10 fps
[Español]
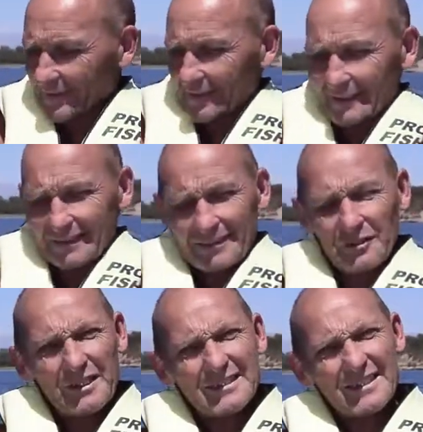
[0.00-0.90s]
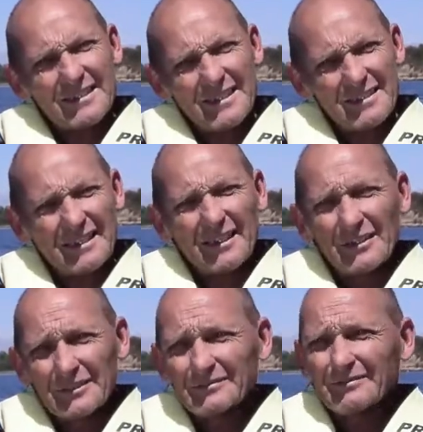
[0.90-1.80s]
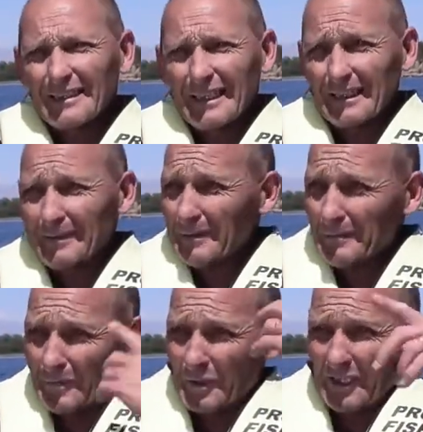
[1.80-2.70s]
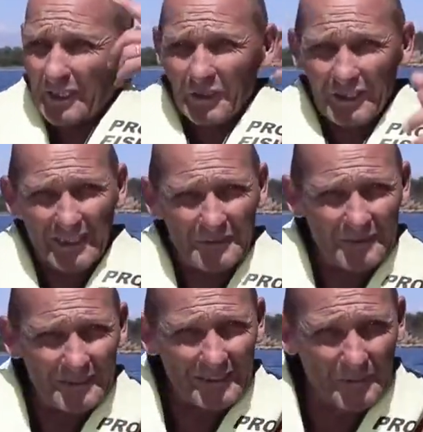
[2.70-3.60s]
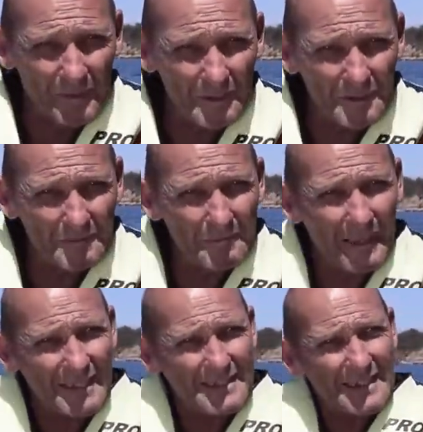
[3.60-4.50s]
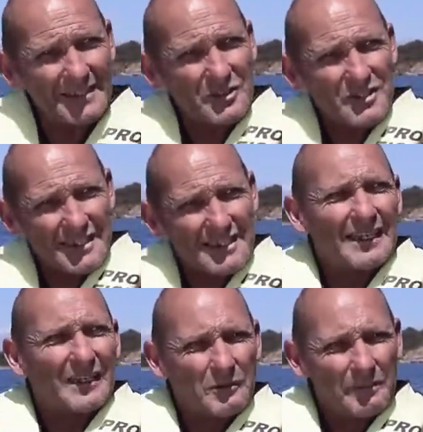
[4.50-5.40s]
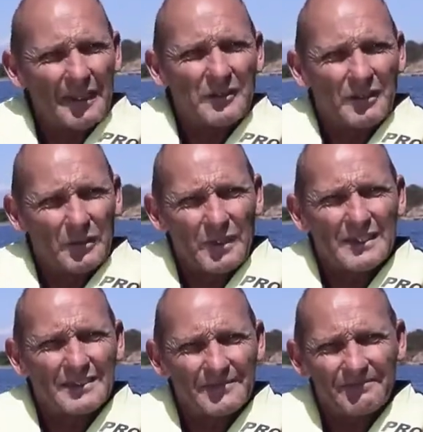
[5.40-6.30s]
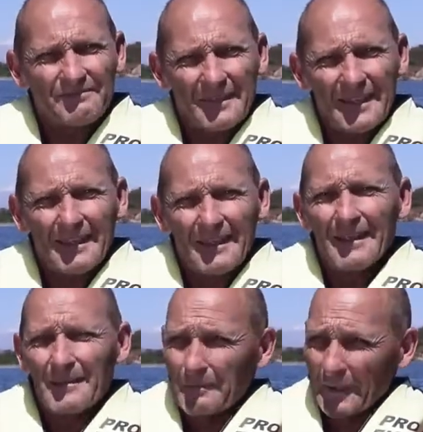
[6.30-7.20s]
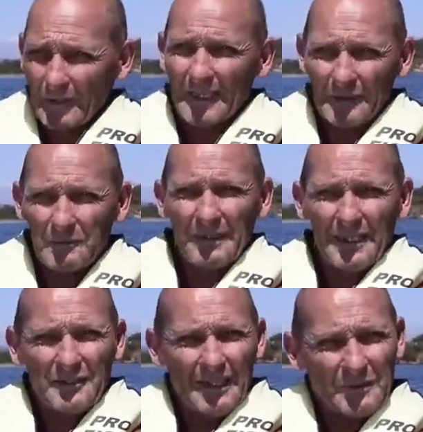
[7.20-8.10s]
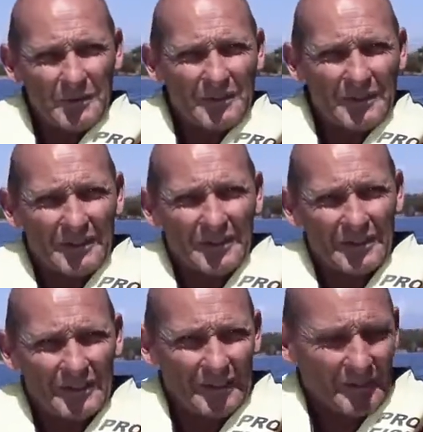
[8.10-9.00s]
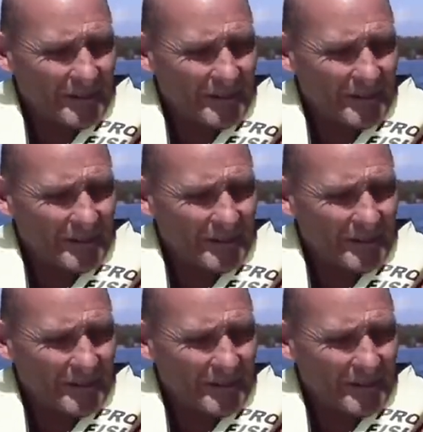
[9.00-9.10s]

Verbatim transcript: Que te tengo que ser sincero, eh, eh, voy recordando mientras te cuento y me parece, no sé si era el cumpleaños de Luis pero era el cumpleaños de alguno de los, de los